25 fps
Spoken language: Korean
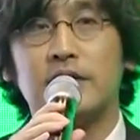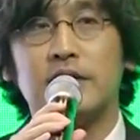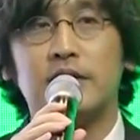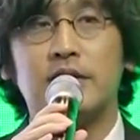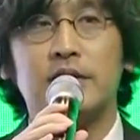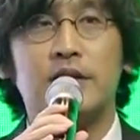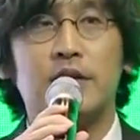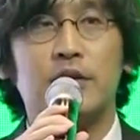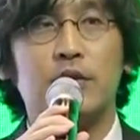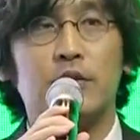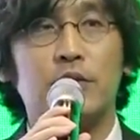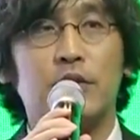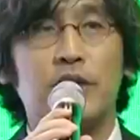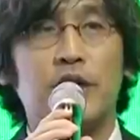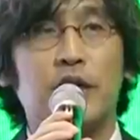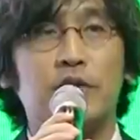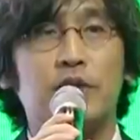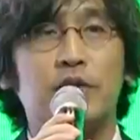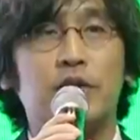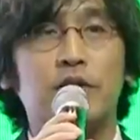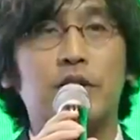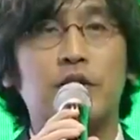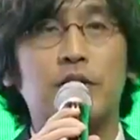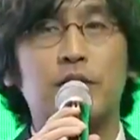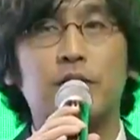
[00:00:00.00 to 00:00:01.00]
실제로
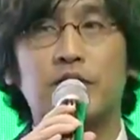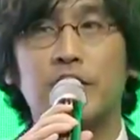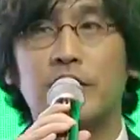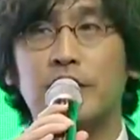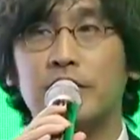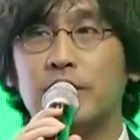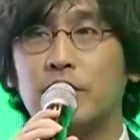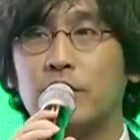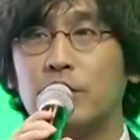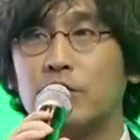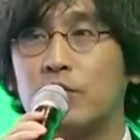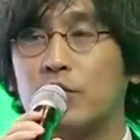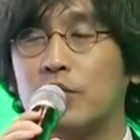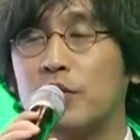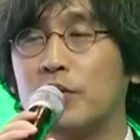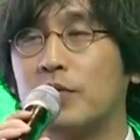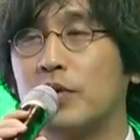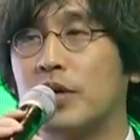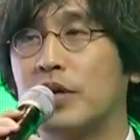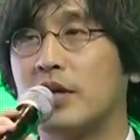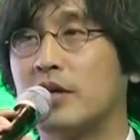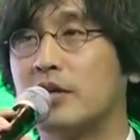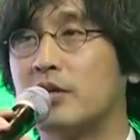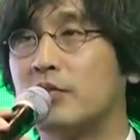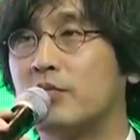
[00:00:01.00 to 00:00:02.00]
예전에 비해서 소위
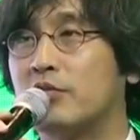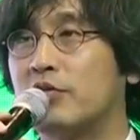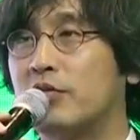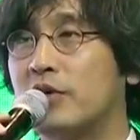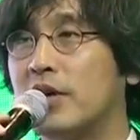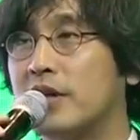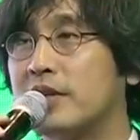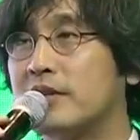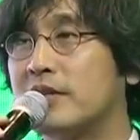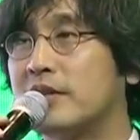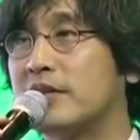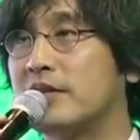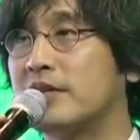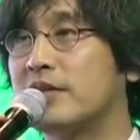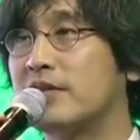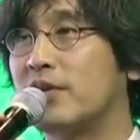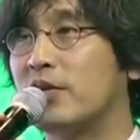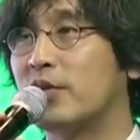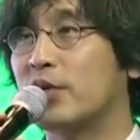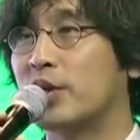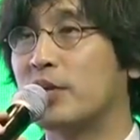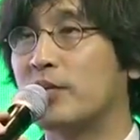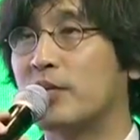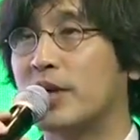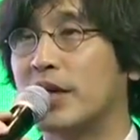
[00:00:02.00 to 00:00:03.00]
말하는
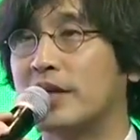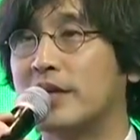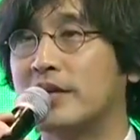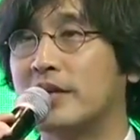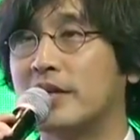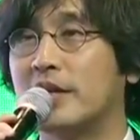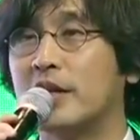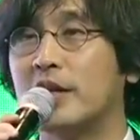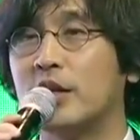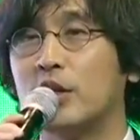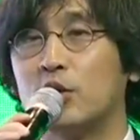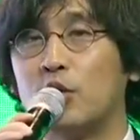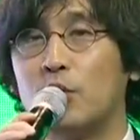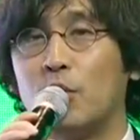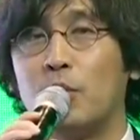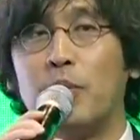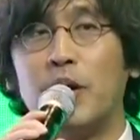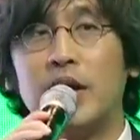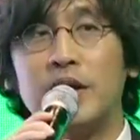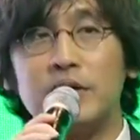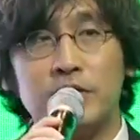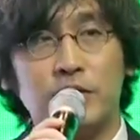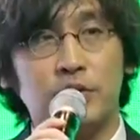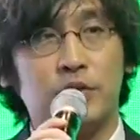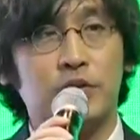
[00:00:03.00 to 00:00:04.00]
불확실성이 많이
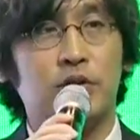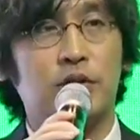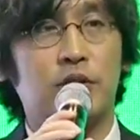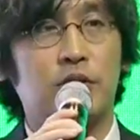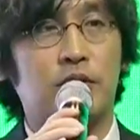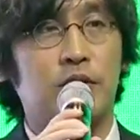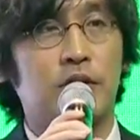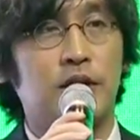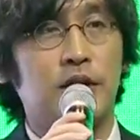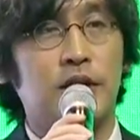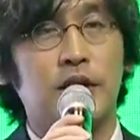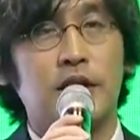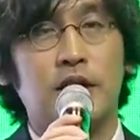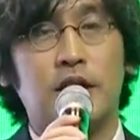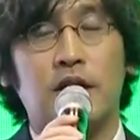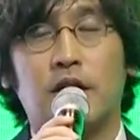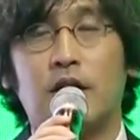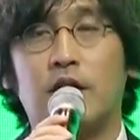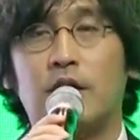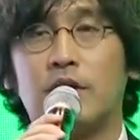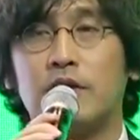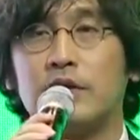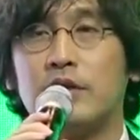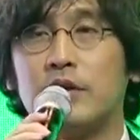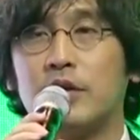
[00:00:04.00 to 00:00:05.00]
높아졌죠.
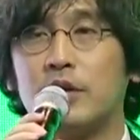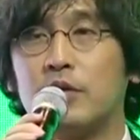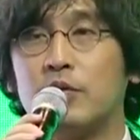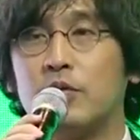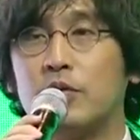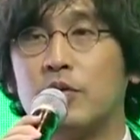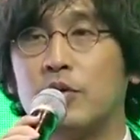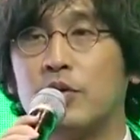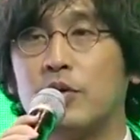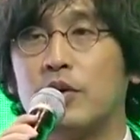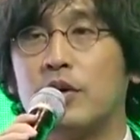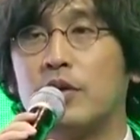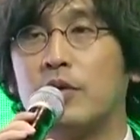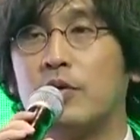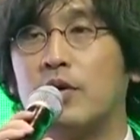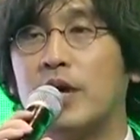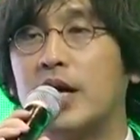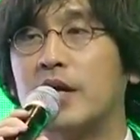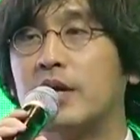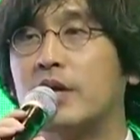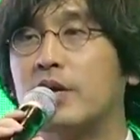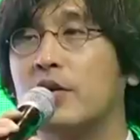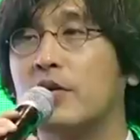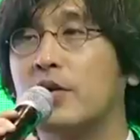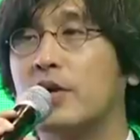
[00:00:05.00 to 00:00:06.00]
어, 그리고
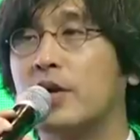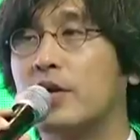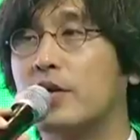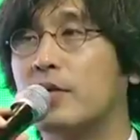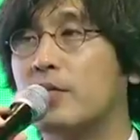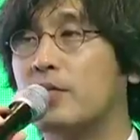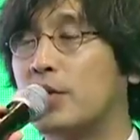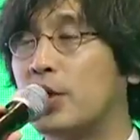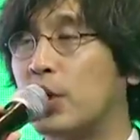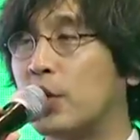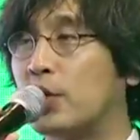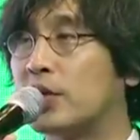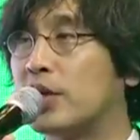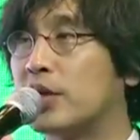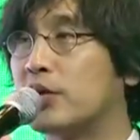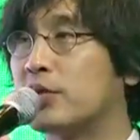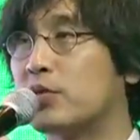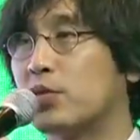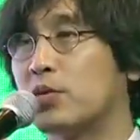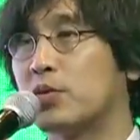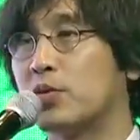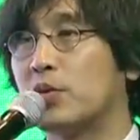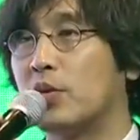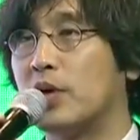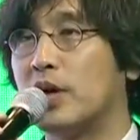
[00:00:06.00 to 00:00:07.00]
환경의 변화
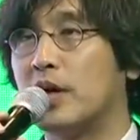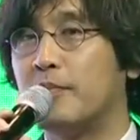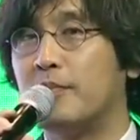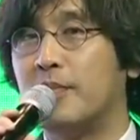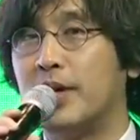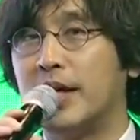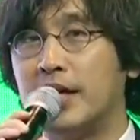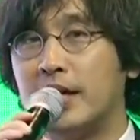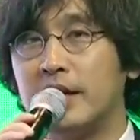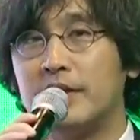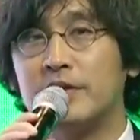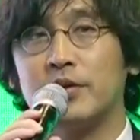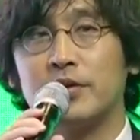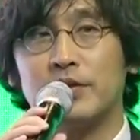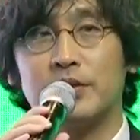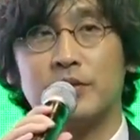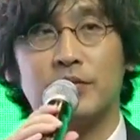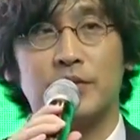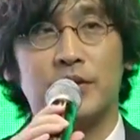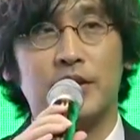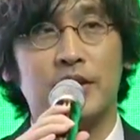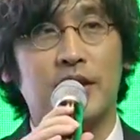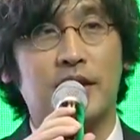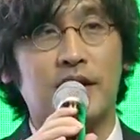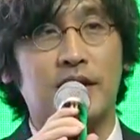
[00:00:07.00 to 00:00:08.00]
속도가
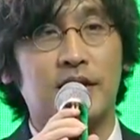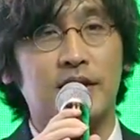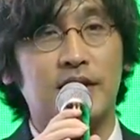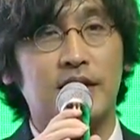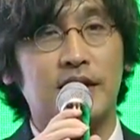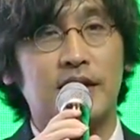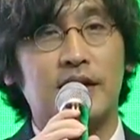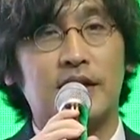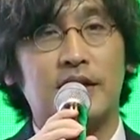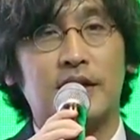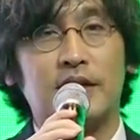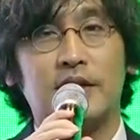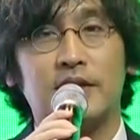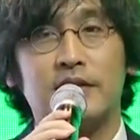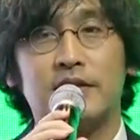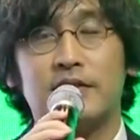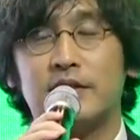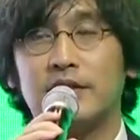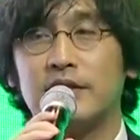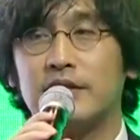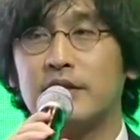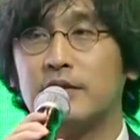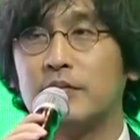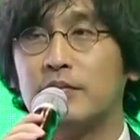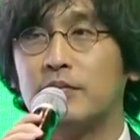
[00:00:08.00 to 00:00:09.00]
빨라졌습니다.
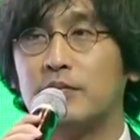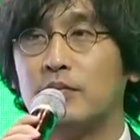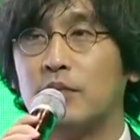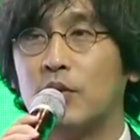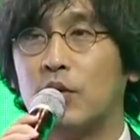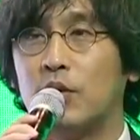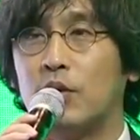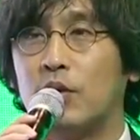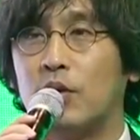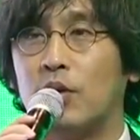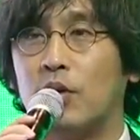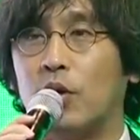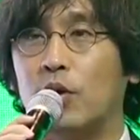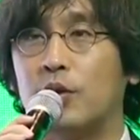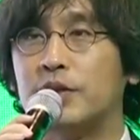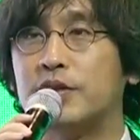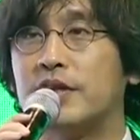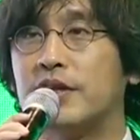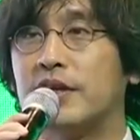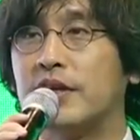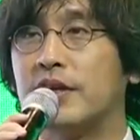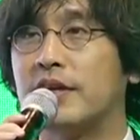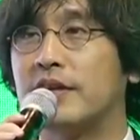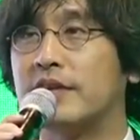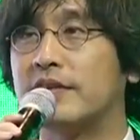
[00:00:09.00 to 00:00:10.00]
지금 뭐
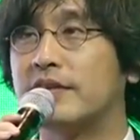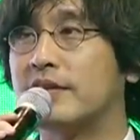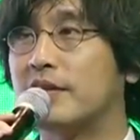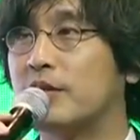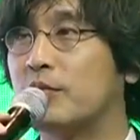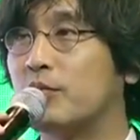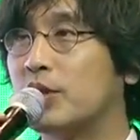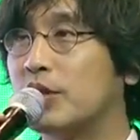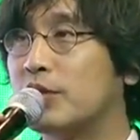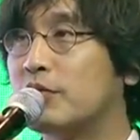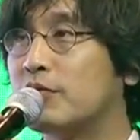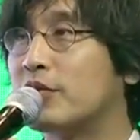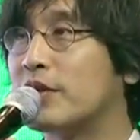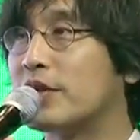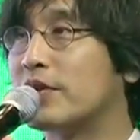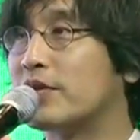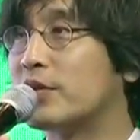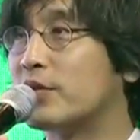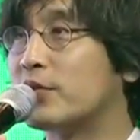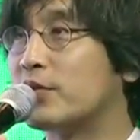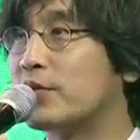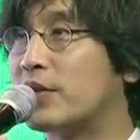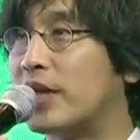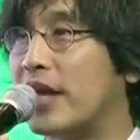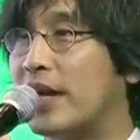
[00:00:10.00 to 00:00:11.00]
어제 이제
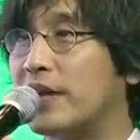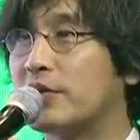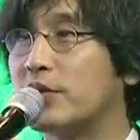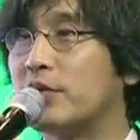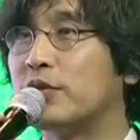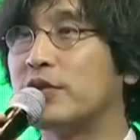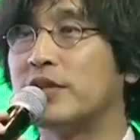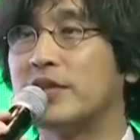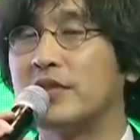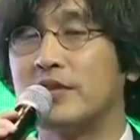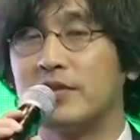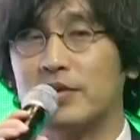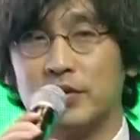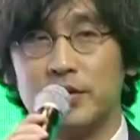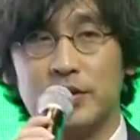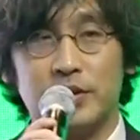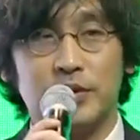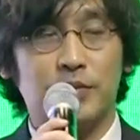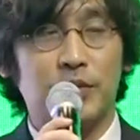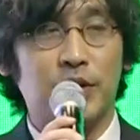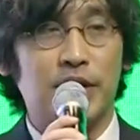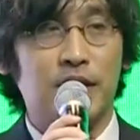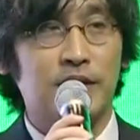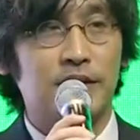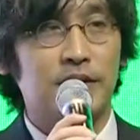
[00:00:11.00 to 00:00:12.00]
미국에서도 대선이
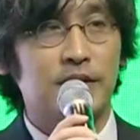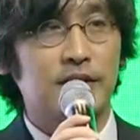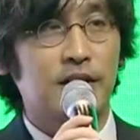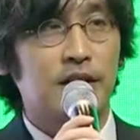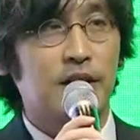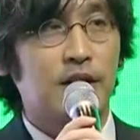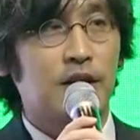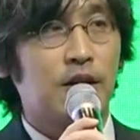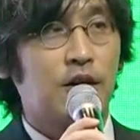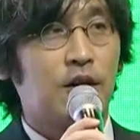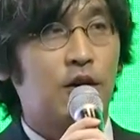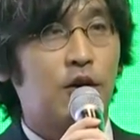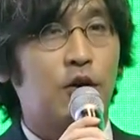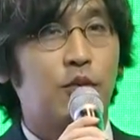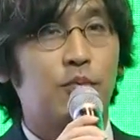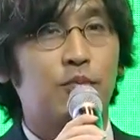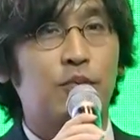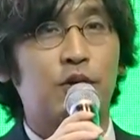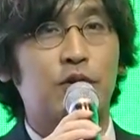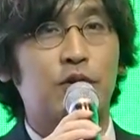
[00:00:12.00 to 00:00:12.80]
있었지만 어,